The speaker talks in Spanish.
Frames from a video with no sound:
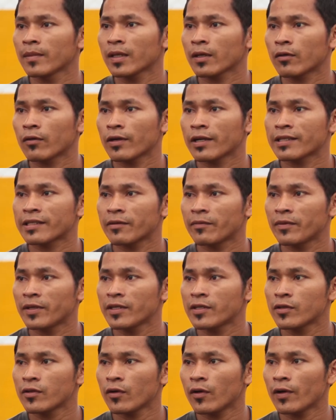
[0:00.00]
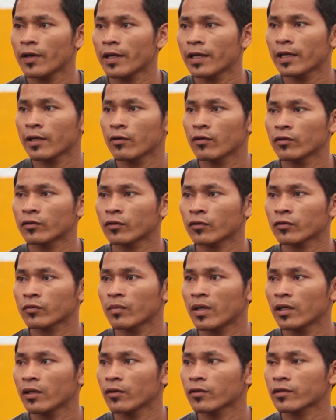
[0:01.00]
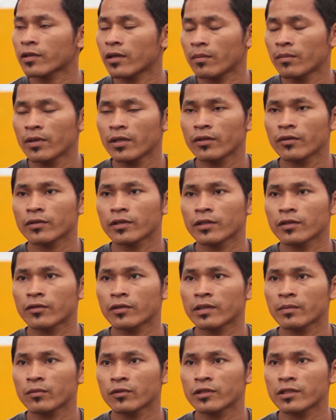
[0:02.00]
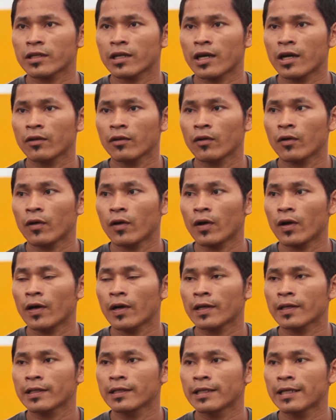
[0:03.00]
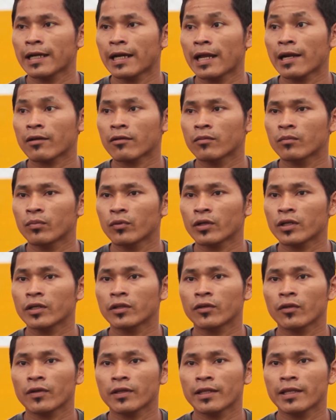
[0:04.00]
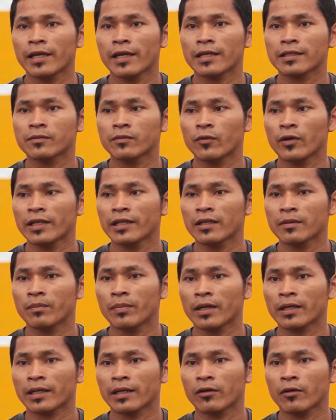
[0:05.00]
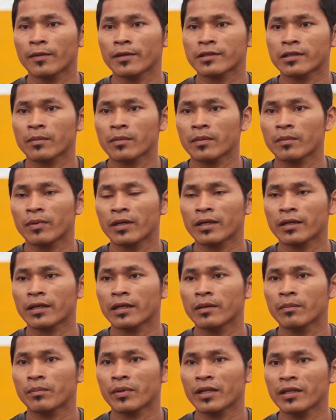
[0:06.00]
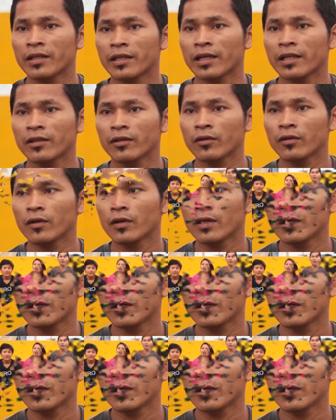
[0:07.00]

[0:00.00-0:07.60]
con ese vicio en otros malos caminos. Entonces hemos llegado a llegar con un poquito de ideas buenas para que jóvenes también vayan emprendiendo.